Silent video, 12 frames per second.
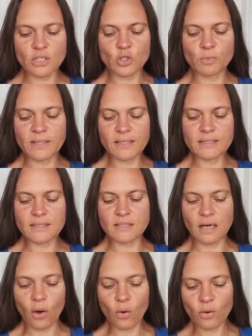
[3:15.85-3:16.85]
Das spiegelt
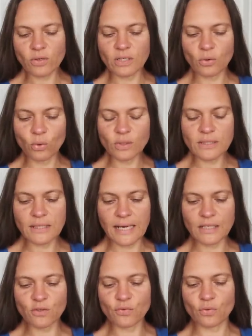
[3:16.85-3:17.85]
sich auch in den unten
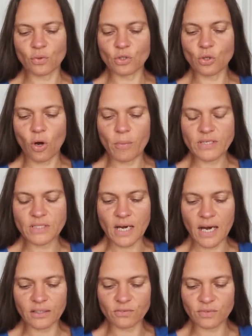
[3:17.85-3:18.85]
angeführten
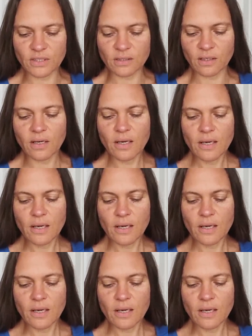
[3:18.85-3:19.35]
Kommentaren wieder.